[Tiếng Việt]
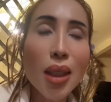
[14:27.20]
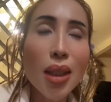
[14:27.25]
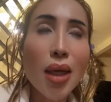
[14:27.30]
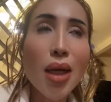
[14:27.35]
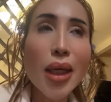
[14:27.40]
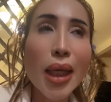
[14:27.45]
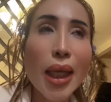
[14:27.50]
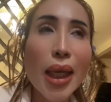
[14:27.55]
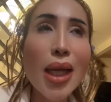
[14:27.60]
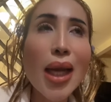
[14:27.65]

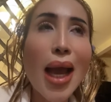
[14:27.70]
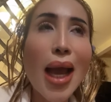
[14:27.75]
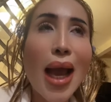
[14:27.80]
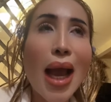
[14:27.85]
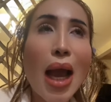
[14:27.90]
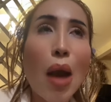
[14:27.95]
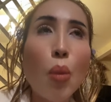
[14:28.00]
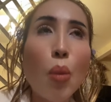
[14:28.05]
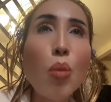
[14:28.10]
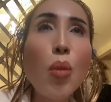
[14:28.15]
có nghĩa
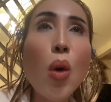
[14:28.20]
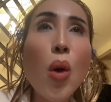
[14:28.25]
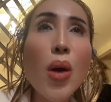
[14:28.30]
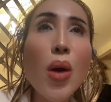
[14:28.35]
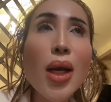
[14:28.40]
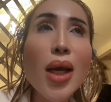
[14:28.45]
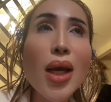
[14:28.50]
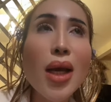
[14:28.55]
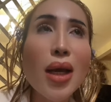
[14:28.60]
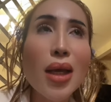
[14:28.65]
là ổng
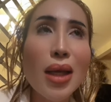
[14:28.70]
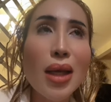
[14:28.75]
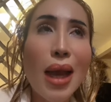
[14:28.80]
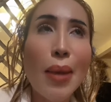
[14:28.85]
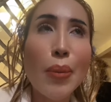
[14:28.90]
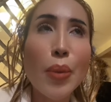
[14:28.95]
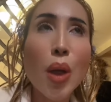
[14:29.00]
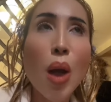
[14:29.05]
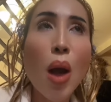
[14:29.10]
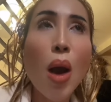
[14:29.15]
muốn á
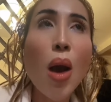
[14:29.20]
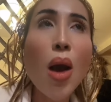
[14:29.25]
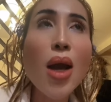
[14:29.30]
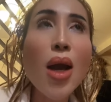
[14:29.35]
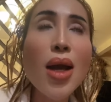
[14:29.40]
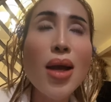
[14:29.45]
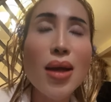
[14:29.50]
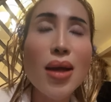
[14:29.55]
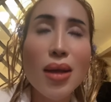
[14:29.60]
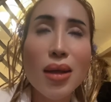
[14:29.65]
làm khó
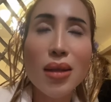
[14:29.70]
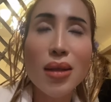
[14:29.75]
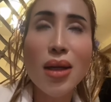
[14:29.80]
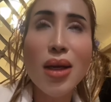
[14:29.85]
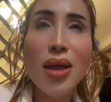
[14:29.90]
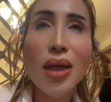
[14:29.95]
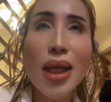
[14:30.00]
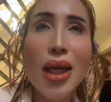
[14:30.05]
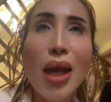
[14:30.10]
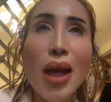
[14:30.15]

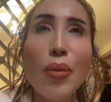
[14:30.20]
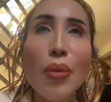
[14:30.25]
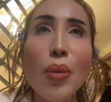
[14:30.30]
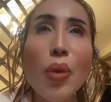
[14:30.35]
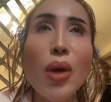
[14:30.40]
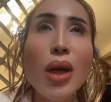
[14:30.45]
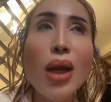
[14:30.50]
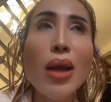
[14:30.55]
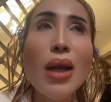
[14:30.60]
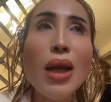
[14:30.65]
có nghĩa là ổng
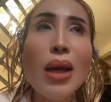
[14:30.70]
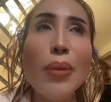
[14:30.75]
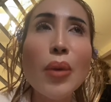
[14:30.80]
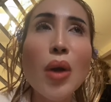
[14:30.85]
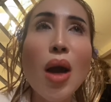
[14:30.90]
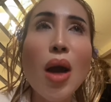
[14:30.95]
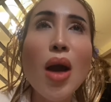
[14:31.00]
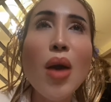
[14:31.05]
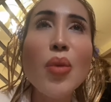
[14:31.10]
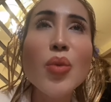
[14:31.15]
muốn đó làm
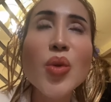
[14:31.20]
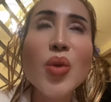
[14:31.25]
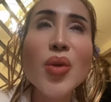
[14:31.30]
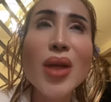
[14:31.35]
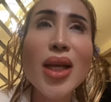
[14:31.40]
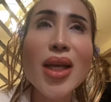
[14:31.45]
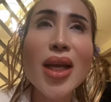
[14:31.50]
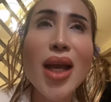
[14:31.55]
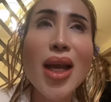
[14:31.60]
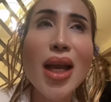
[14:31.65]
khó ông xuống
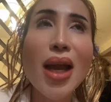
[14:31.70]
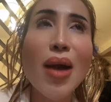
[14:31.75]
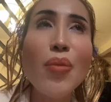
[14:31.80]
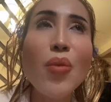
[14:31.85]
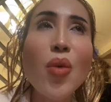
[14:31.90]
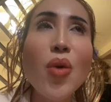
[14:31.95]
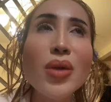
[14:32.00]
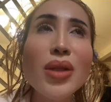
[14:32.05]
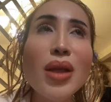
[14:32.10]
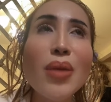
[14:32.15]
lấy ghế là
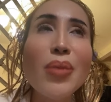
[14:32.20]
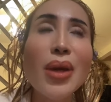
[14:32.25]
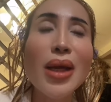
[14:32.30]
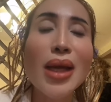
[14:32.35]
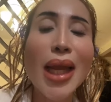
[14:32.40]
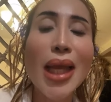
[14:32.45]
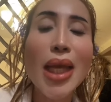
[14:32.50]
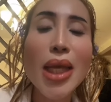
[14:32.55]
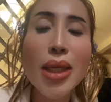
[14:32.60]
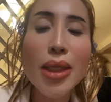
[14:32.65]
ổng muốn cho mình
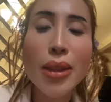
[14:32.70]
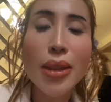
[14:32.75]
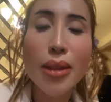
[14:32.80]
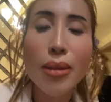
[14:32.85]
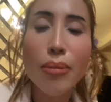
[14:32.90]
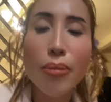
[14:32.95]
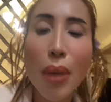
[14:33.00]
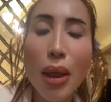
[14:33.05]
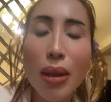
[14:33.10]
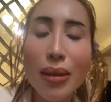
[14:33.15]
lấy
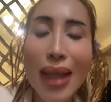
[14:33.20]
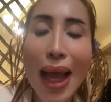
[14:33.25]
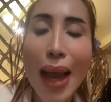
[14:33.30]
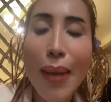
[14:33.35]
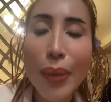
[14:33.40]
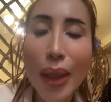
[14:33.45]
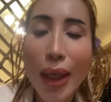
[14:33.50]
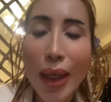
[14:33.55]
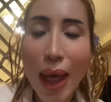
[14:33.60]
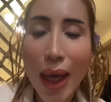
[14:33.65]

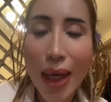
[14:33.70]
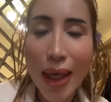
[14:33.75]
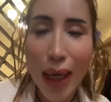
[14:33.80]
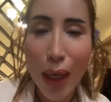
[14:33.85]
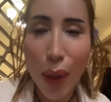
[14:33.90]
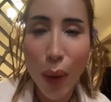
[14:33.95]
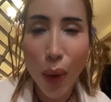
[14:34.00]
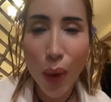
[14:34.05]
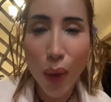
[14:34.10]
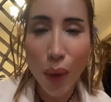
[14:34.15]
18 cái ghế này
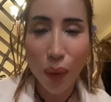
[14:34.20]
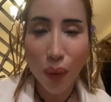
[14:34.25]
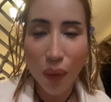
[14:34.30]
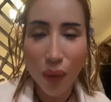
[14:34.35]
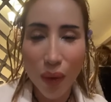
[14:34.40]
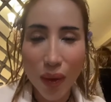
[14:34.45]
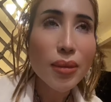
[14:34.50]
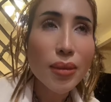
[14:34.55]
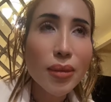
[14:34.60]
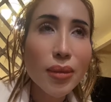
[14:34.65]
luôn
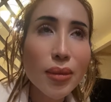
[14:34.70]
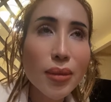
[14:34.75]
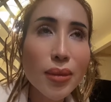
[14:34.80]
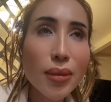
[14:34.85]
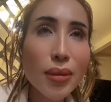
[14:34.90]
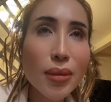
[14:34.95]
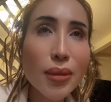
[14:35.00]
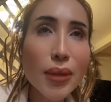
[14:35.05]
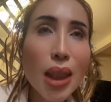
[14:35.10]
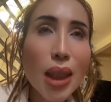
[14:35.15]

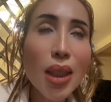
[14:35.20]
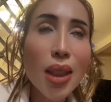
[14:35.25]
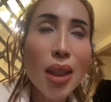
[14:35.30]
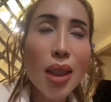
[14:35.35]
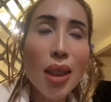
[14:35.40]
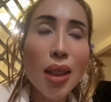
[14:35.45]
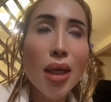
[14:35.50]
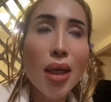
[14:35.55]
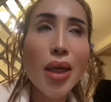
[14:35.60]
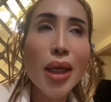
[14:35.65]

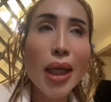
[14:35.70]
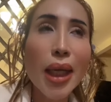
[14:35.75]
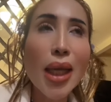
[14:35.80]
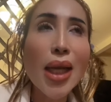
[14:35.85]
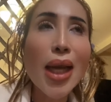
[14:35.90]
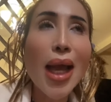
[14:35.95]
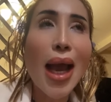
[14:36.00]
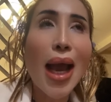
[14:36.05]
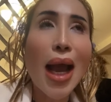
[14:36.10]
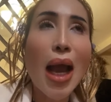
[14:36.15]
có nghĩa
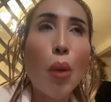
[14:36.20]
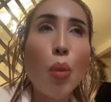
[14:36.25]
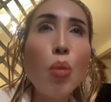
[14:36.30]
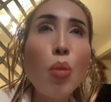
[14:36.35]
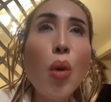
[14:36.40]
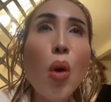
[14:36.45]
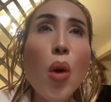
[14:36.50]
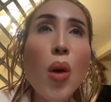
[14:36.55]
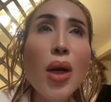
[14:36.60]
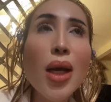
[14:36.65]
là ổng
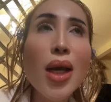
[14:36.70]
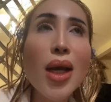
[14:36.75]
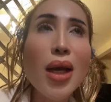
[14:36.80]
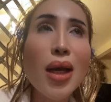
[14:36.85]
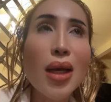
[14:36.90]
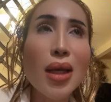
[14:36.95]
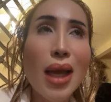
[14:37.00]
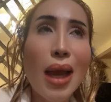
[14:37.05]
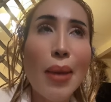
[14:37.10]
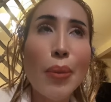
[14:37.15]
muốn á
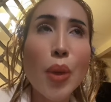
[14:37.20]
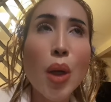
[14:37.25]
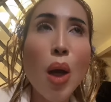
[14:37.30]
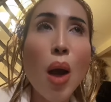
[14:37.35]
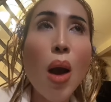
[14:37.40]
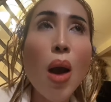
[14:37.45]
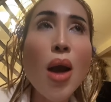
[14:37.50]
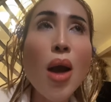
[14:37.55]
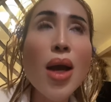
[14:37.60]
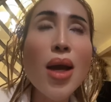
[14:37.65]
làm
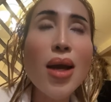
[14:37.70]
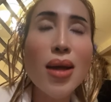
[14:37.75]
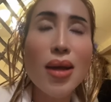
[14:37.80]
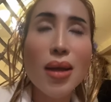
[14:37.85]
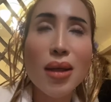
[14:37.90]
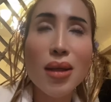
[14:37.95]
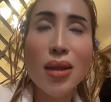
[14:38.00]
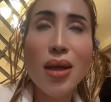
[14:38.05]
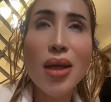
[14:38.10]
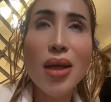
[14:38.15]
khó
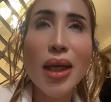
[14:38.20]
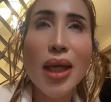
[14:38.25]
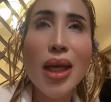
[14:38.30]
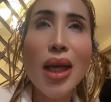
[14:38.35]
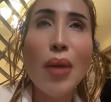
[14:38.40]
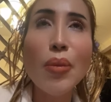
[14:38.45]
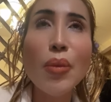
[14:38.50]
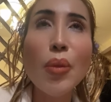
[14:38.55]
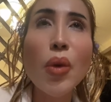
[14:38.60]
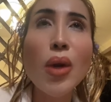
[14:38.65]
có nghĩa là
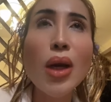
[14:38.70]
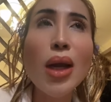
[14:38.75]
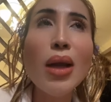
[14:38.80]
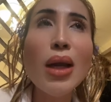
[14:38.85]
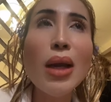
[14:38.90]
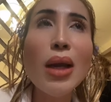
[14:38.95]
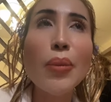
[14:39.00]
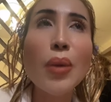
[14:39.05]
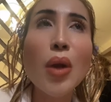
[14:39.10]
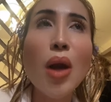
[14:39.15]
ổng muốn đó
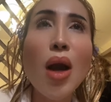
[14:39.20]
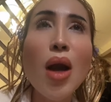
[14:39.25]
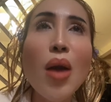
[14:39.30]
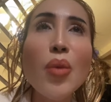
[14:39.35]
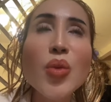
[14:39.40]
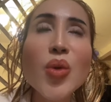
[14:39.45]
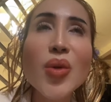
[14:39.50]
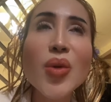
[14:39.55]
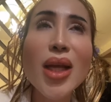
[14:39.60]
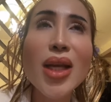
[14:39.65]
làm khó ổng
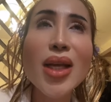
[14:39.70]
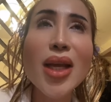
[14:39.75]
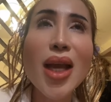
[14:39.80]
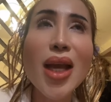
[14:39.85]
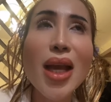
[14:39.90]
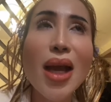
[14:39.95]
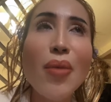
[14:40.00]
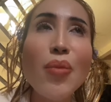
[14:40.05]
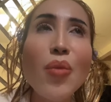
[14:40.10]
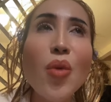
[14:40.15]
xuống lấy ghế
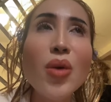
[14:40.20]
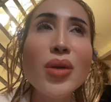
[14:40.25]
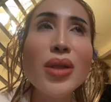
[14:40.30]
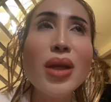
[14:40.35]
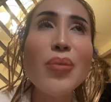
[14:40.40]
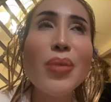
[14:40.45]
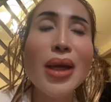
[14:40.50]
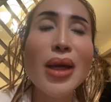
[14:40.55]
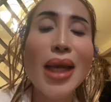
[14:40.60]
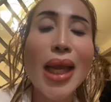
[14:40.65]
là ổng muốn cho
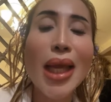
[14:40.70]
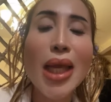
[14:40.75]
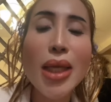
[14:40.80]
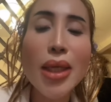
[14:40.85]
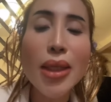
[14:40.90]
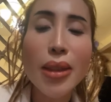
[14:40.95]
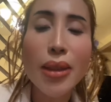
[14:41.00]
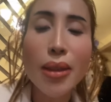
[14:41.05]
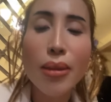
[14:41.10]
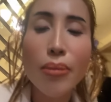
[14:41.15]
mình lấy
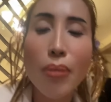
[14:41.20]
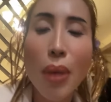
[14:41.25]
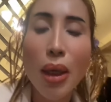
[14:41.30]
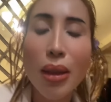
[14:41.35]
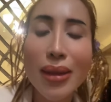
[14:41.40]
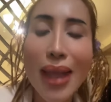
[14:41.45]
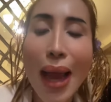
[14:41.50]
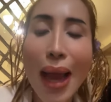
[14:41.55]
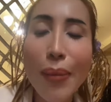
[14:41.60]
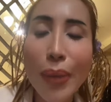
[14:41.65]

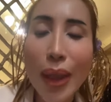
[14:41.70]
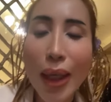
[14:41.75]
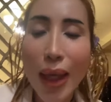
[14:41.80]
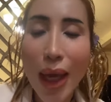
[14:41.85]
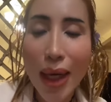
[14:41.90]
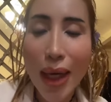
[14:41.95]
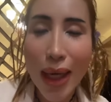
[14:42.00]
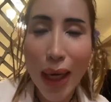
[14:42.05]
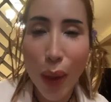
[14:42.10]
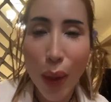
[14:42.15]
18 cái
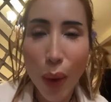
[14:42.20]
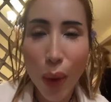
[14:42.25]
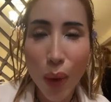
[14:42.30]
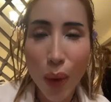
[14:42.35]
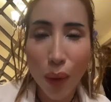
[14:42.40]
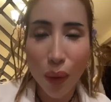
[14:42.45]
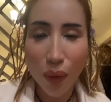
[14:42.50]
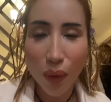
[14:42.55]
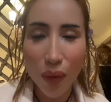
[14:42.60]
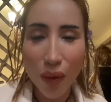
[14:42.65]
ghế này
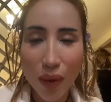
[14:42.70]
luôn